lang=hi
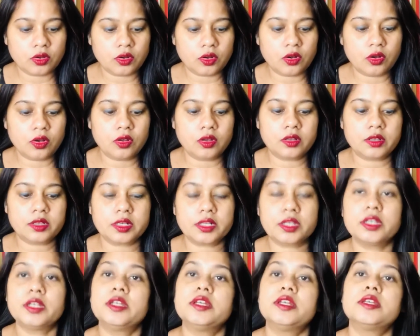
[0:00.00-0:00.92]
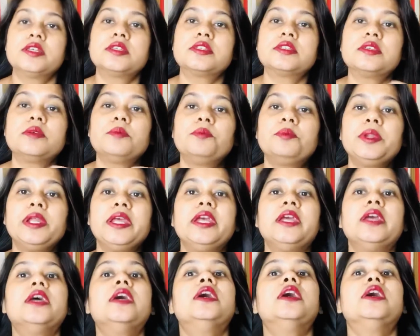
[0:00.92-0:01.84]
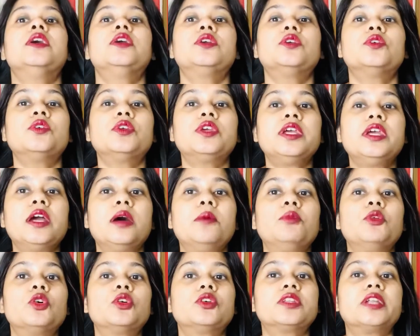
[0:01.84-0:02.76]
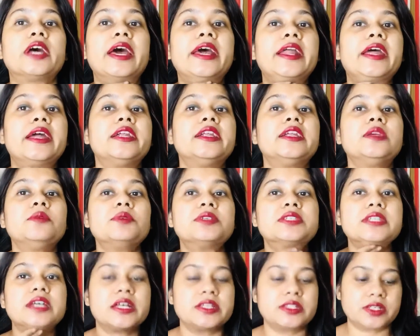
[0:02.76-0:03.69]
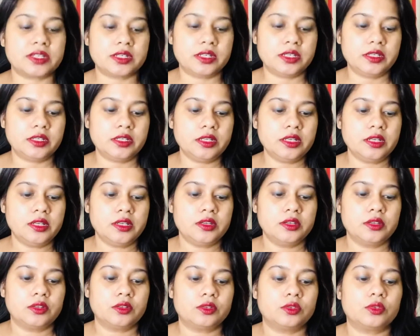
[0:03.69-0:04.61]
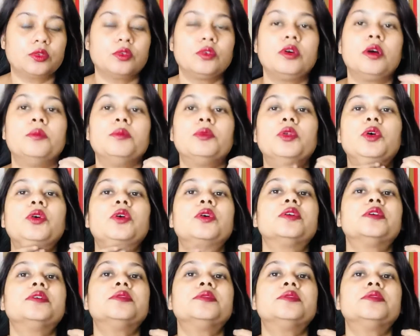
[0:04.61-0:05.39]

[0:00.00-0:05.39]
और सिंपली क्योंकि हम लोग थायराइड की मसाज करेंगे तो हम लोग